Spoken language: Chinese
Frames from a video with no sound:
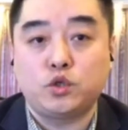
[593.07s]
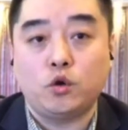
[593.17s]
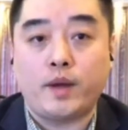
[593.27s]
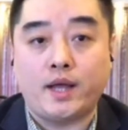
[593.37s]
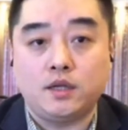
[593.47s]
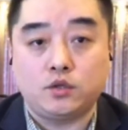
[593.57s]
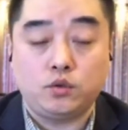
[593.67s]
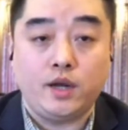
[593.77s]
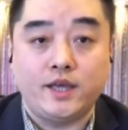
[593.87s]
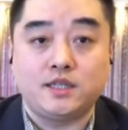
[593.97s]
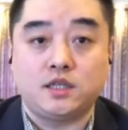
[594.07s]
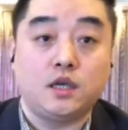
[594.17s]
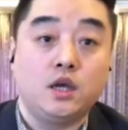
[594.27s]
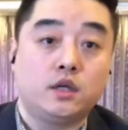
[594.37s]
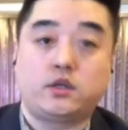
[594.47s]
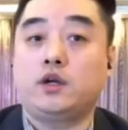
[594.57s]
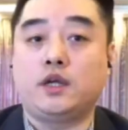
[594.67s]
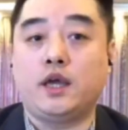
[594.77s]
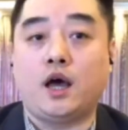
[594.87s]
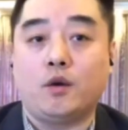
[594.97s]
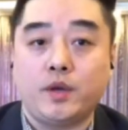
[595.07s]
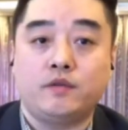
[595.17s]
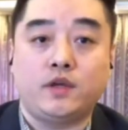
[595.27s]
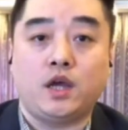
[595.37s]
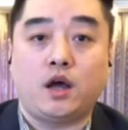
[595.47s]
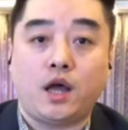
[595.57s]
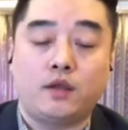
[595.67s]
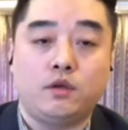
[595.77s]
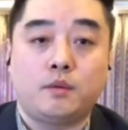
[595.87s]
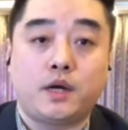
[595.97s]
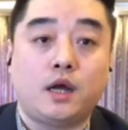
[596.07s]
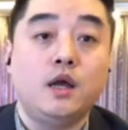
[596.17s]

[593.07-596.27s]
就班的去练习，就是你也好，贝多芬也好，海顿也好，